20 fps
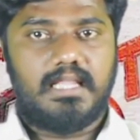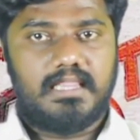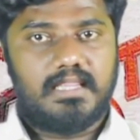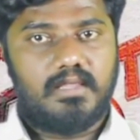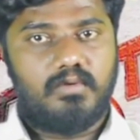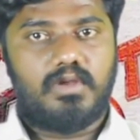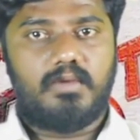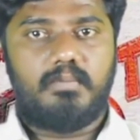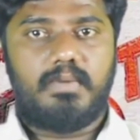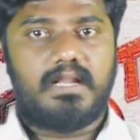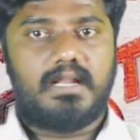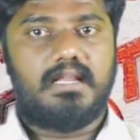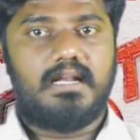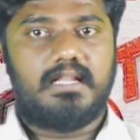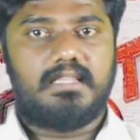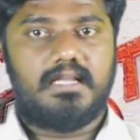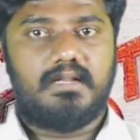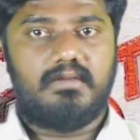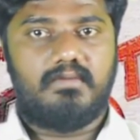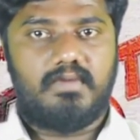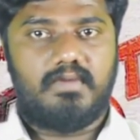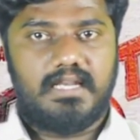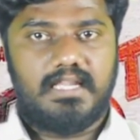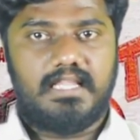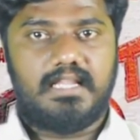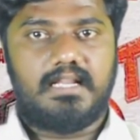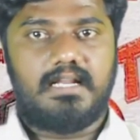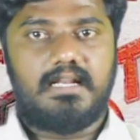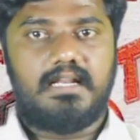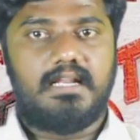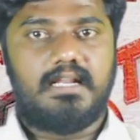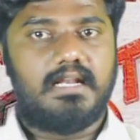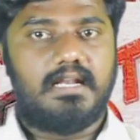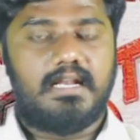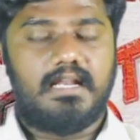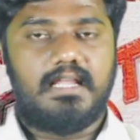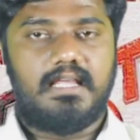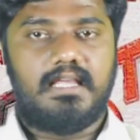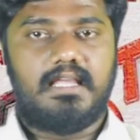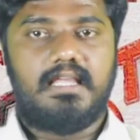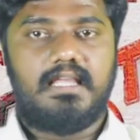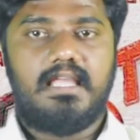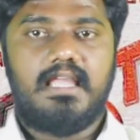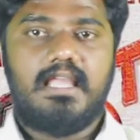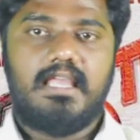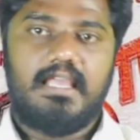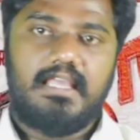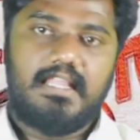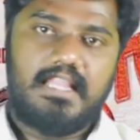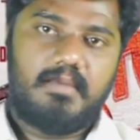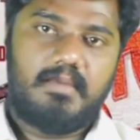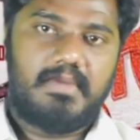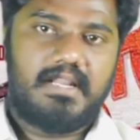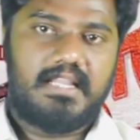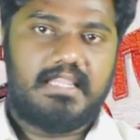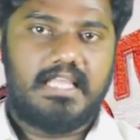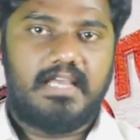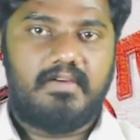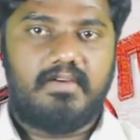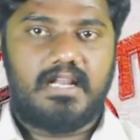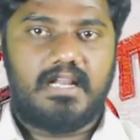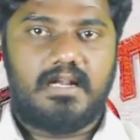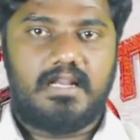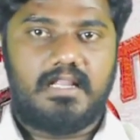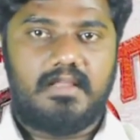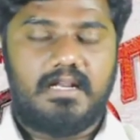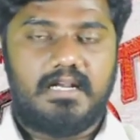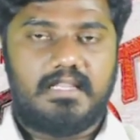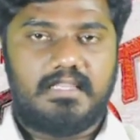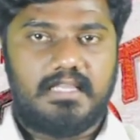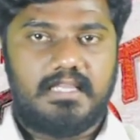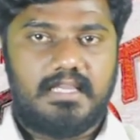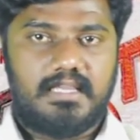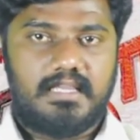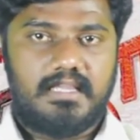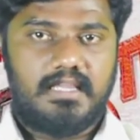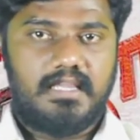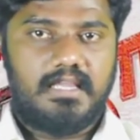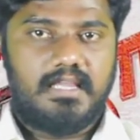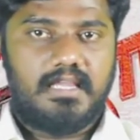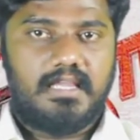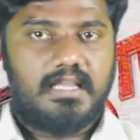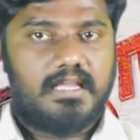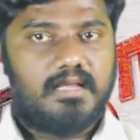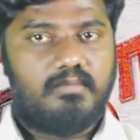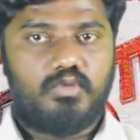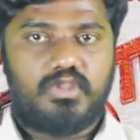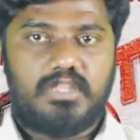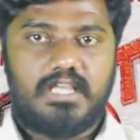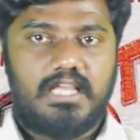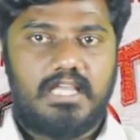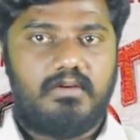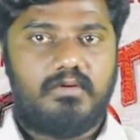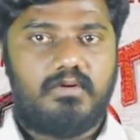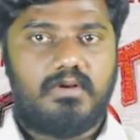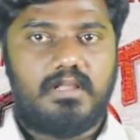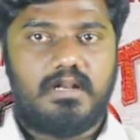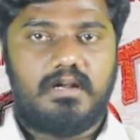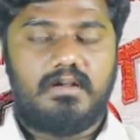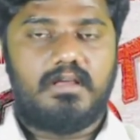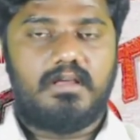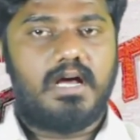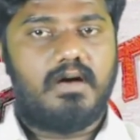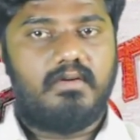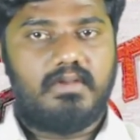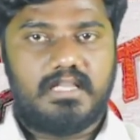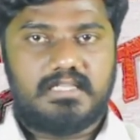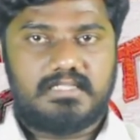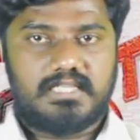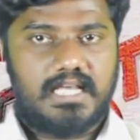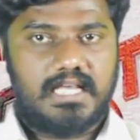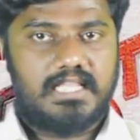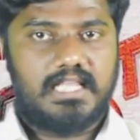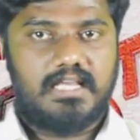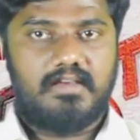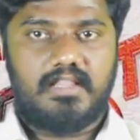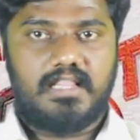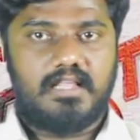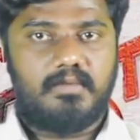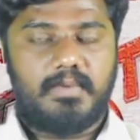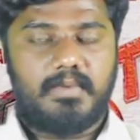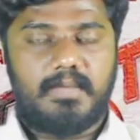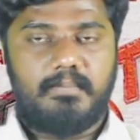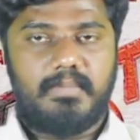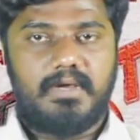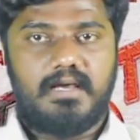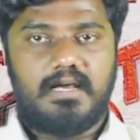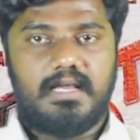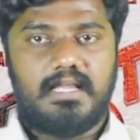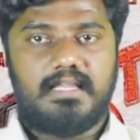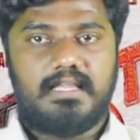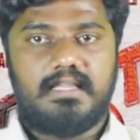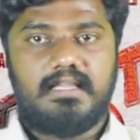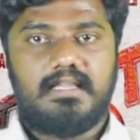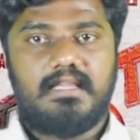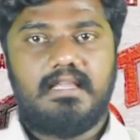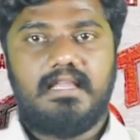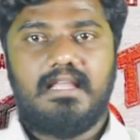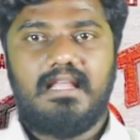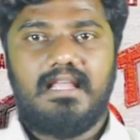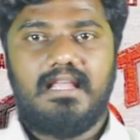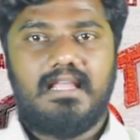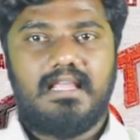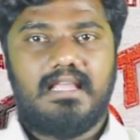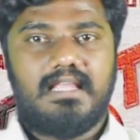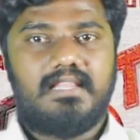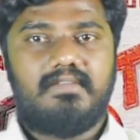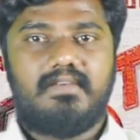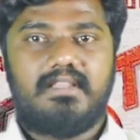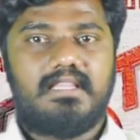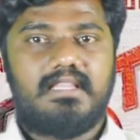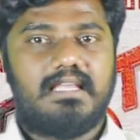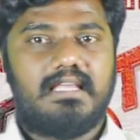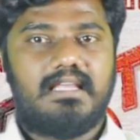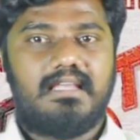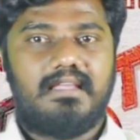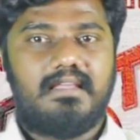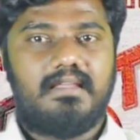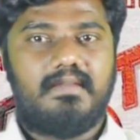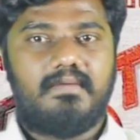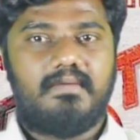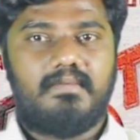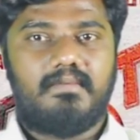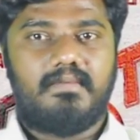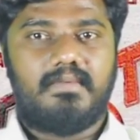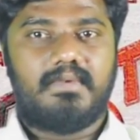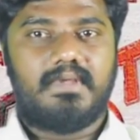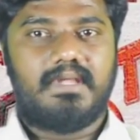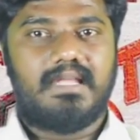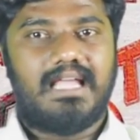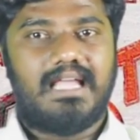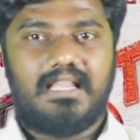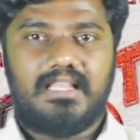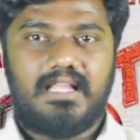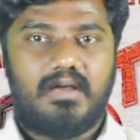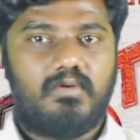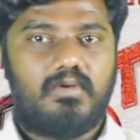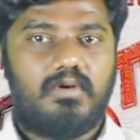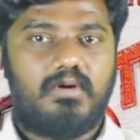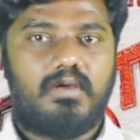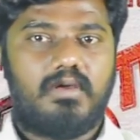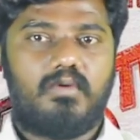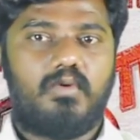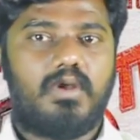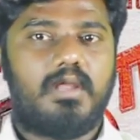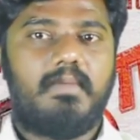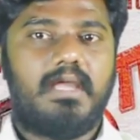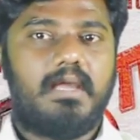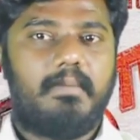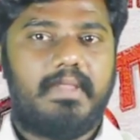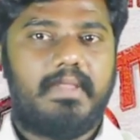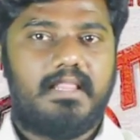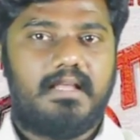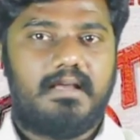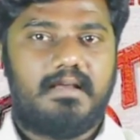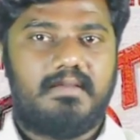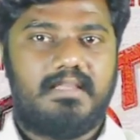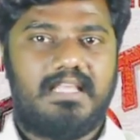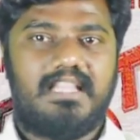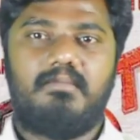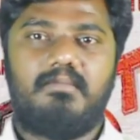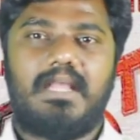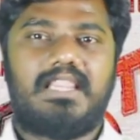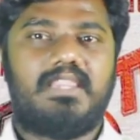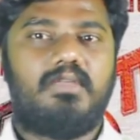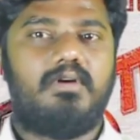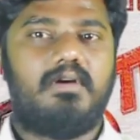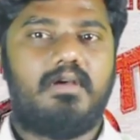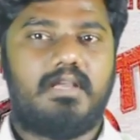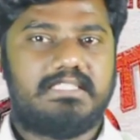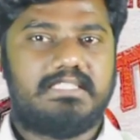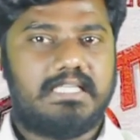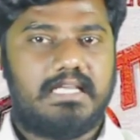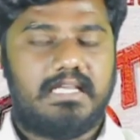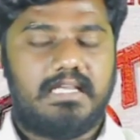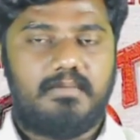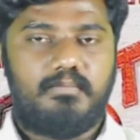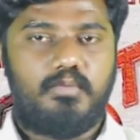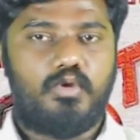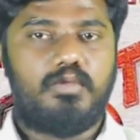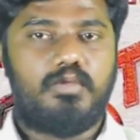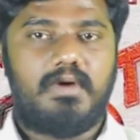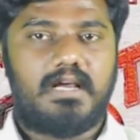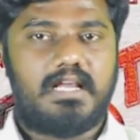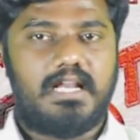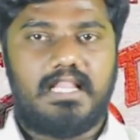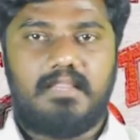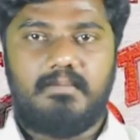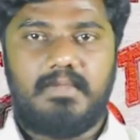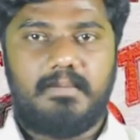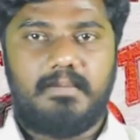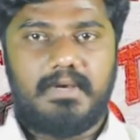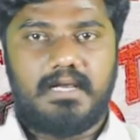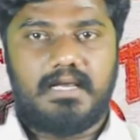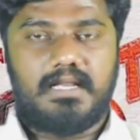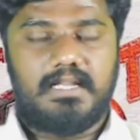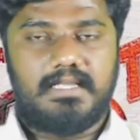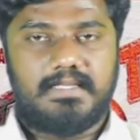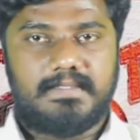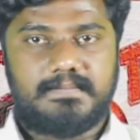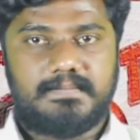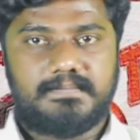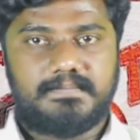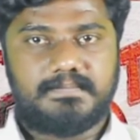எந்த ஒரு படம் எடுத்தாலும் ஒன் இயர்கள் இல்லை இதேமாரி தேவராட்டம் எடுத்த முத்தையாவை கூட இருக்கட்டும் அவரையும் சாதியாவை தான் பார்ப்பாங்க இது வந்து அது அவங்களோட குணமே அப்படி தான் இது மற்றவங்க ஜ பொதுமக்கள் அது மாதிரி பார்க்கல